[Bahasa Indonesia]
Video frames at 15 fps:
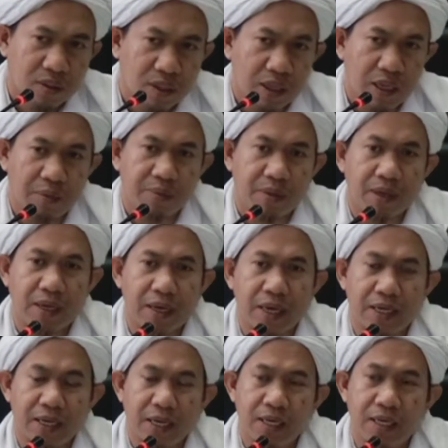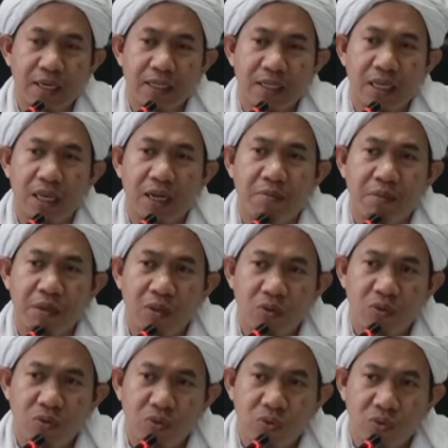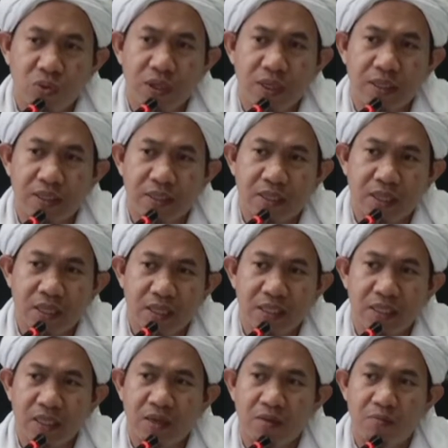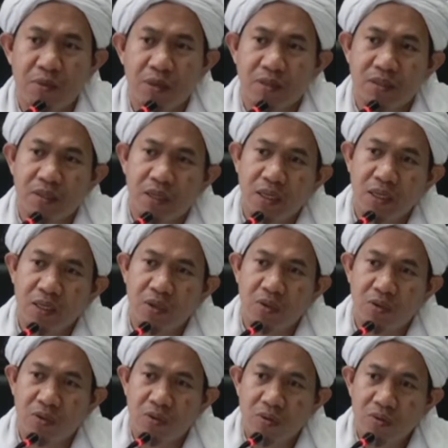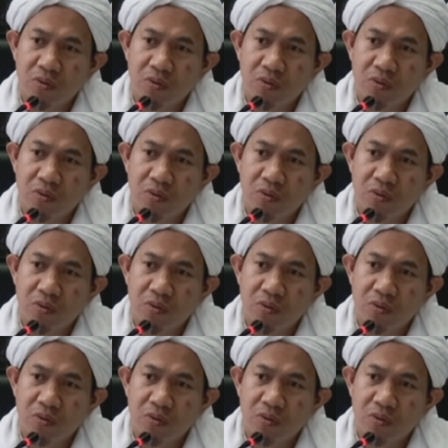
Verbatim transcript: Kenapa? Karena dia telah menuduh istrinya berselingkuh.